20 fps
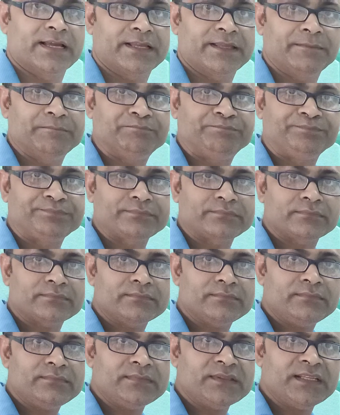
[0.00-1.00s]
থাকি
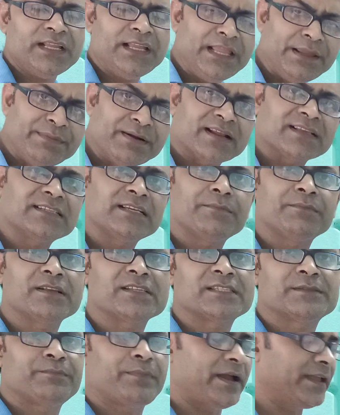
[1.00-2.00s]
এবার আসি আমরা
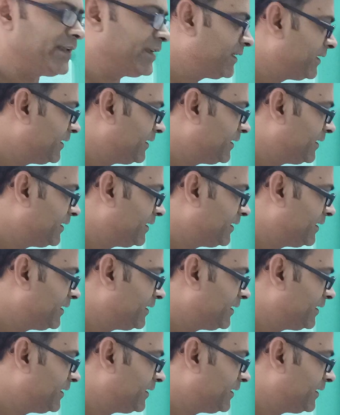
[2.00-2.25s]
স্পাইক